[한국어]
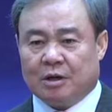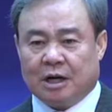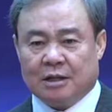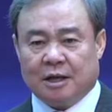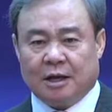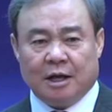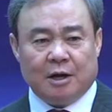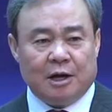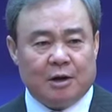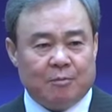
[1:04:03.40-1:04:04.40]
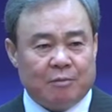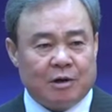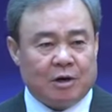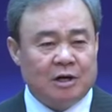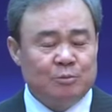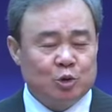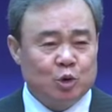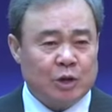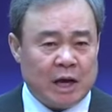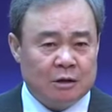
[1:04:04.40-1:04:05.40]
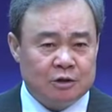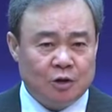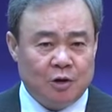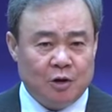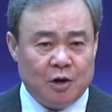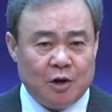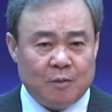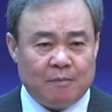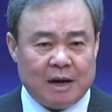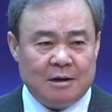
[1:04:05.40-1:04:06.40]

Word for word: 때 걸음도 좋게 안 걷죠? 발